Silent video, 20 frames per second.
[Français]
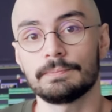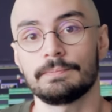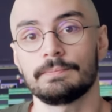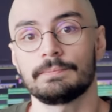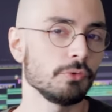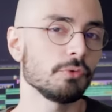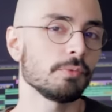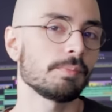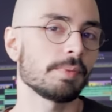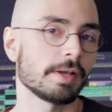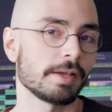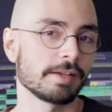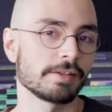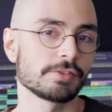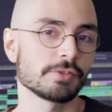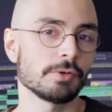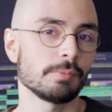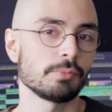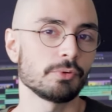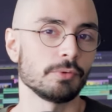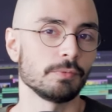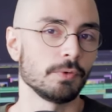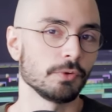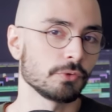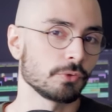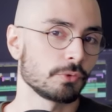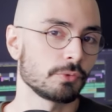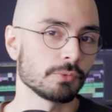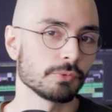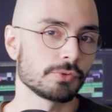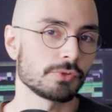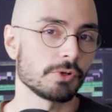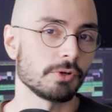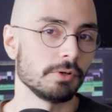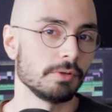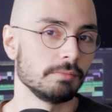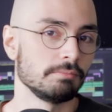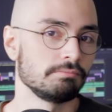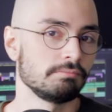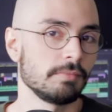Prenons par exemple votre
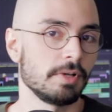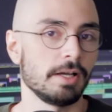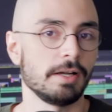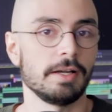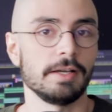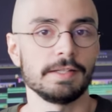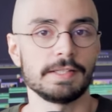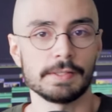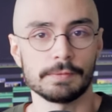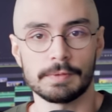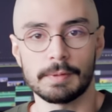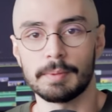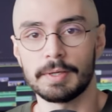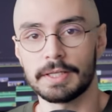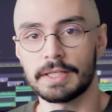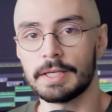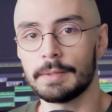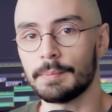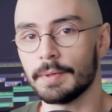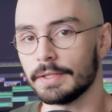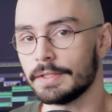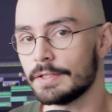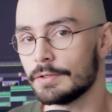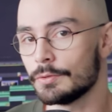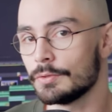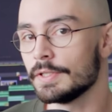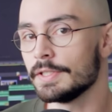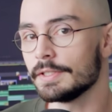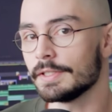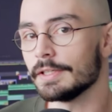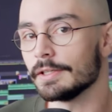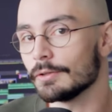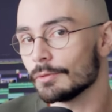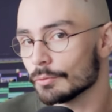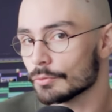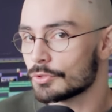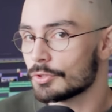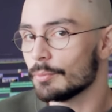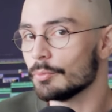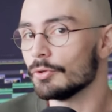console elle a été fabriquée par des usines qui
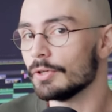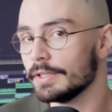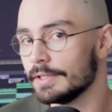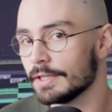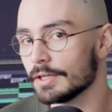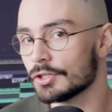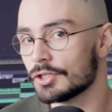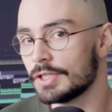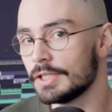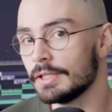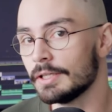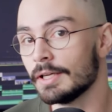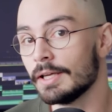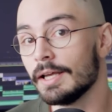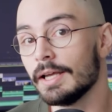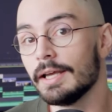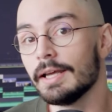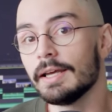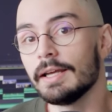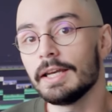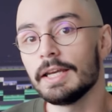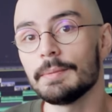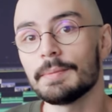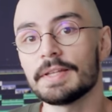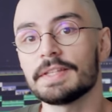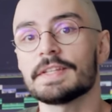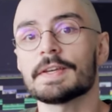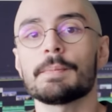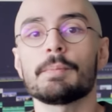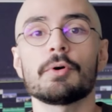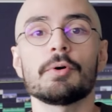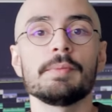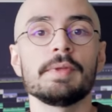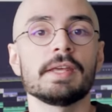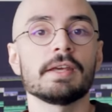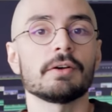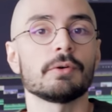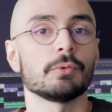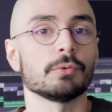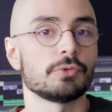consomment de l'énergie, les matières
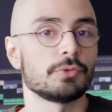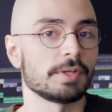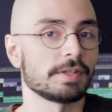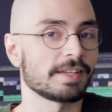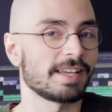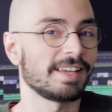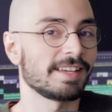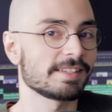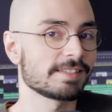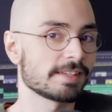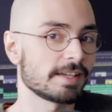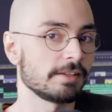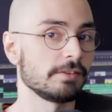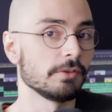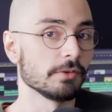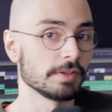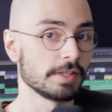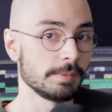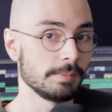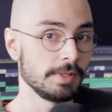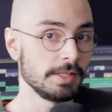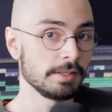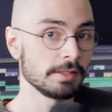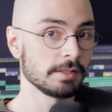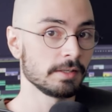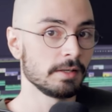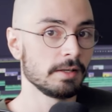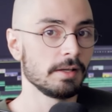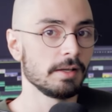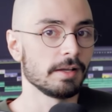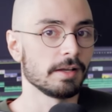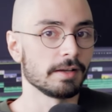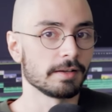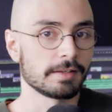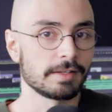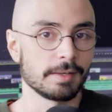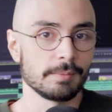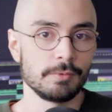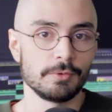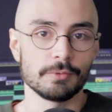premières ont dû être extraites dans des mines, un
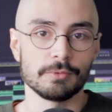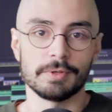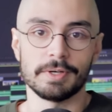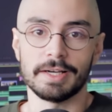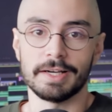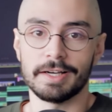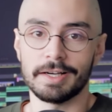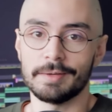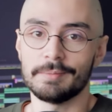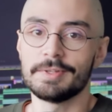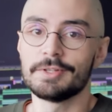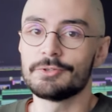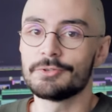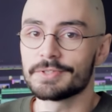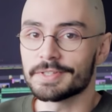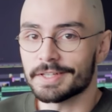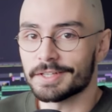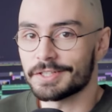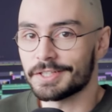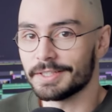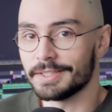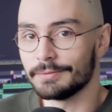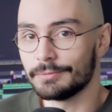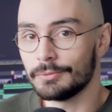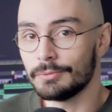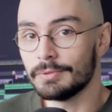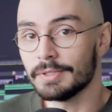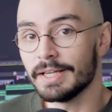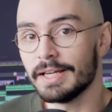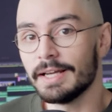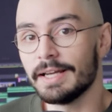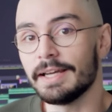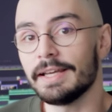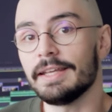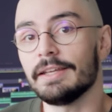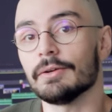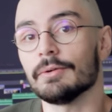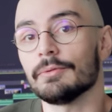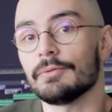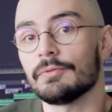camion l'a amenée jusqu'à chez vous,
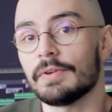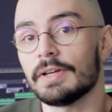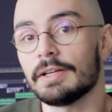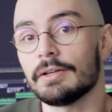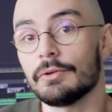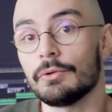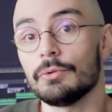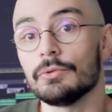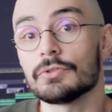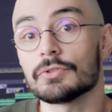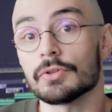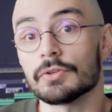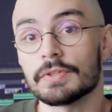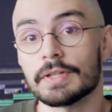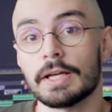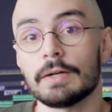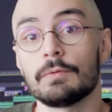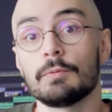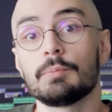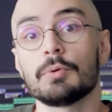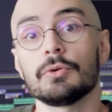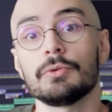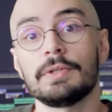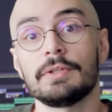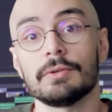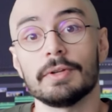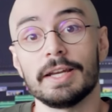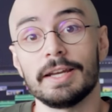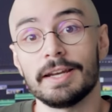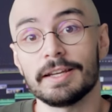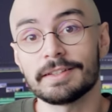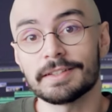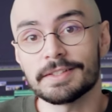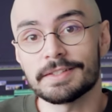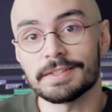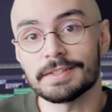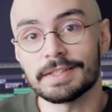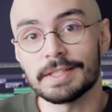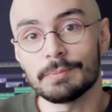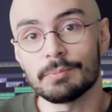et enfin, une centrale vous produit de
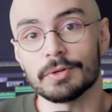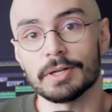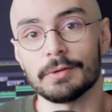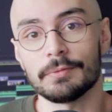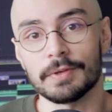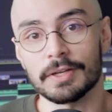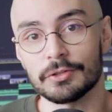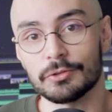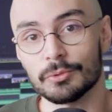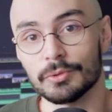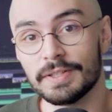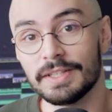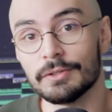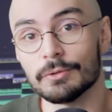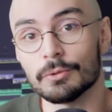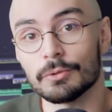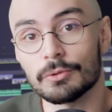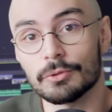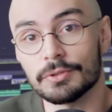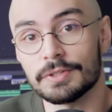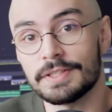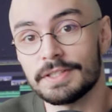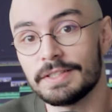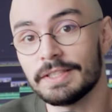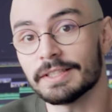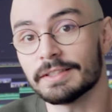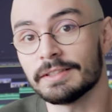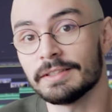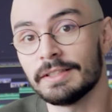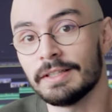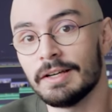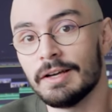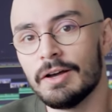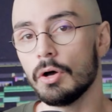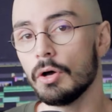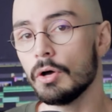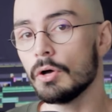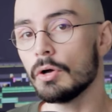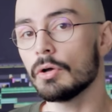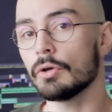l'électricité pour la faire tourner au quotidien.
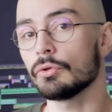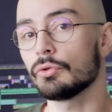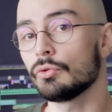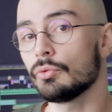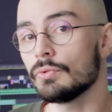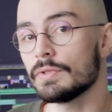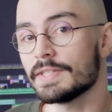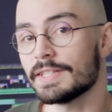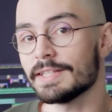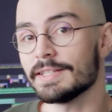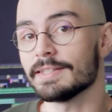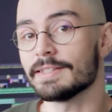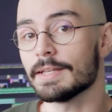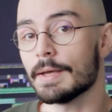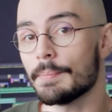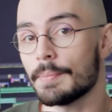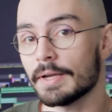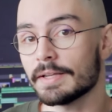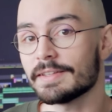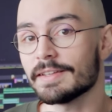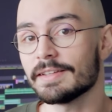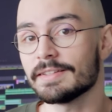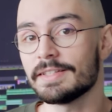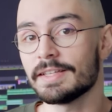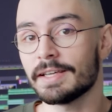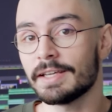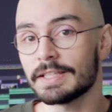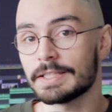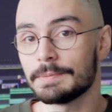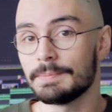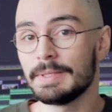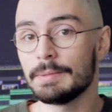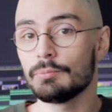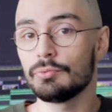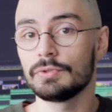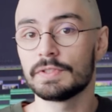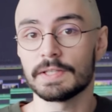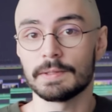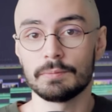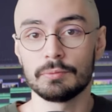Or, tous ces impacts indirects mis
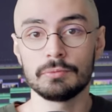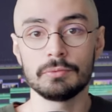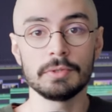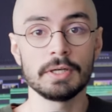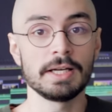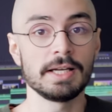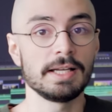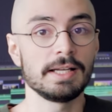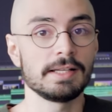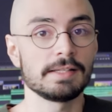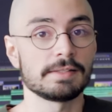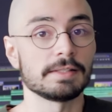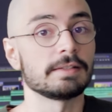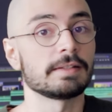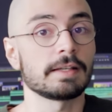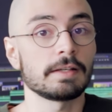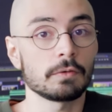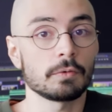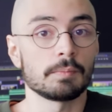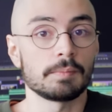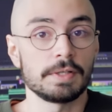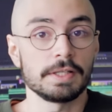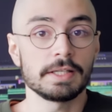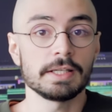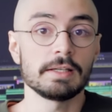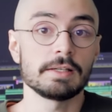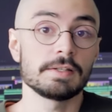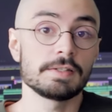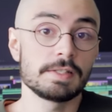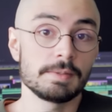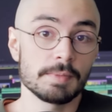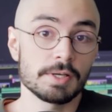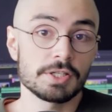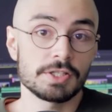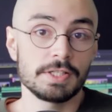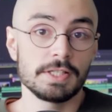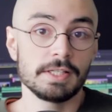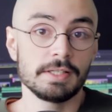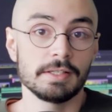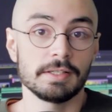bout à bout, c'est très compliqué de les
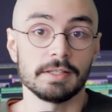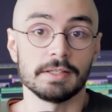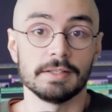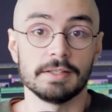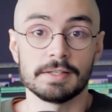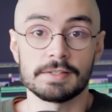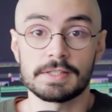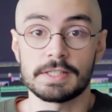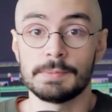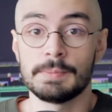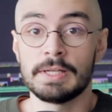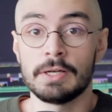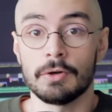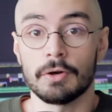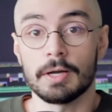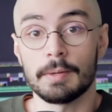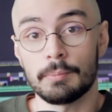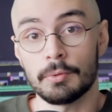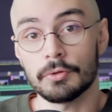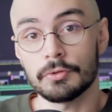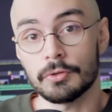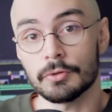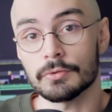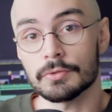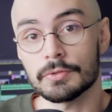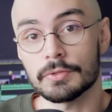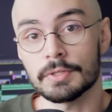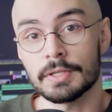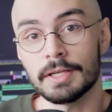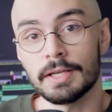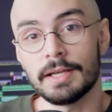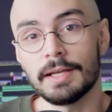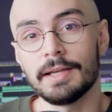imaginer et d'estimer leur importance.